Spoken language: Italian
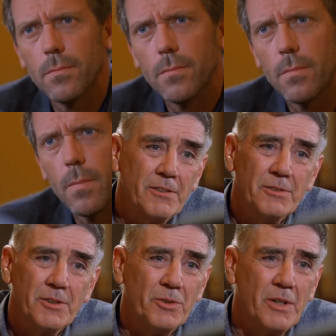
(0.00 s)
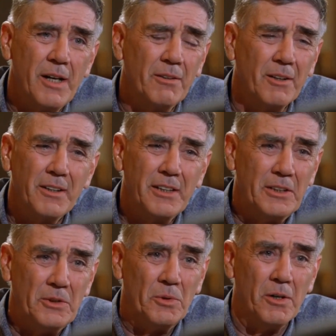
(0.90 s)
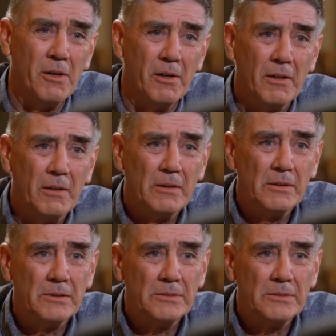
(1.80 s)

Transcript: Proprio non sai quanto sei fortunato.